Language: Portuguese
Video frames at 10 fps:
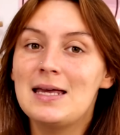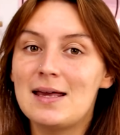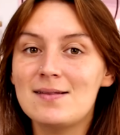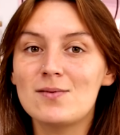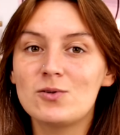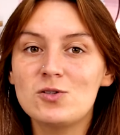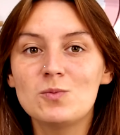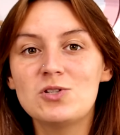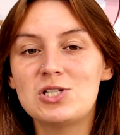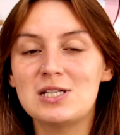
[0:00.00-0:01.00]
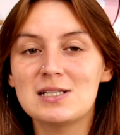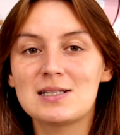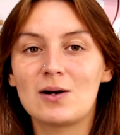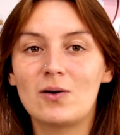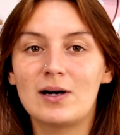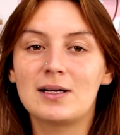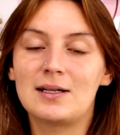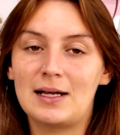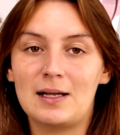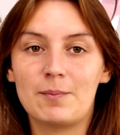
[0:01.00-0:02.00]
e esses últimos dias agora,
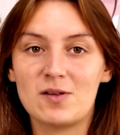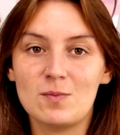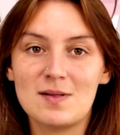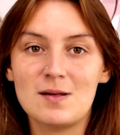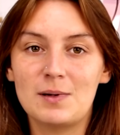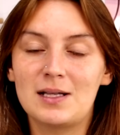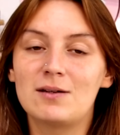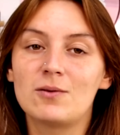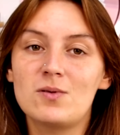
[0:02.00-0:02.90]
né, da próxima semana,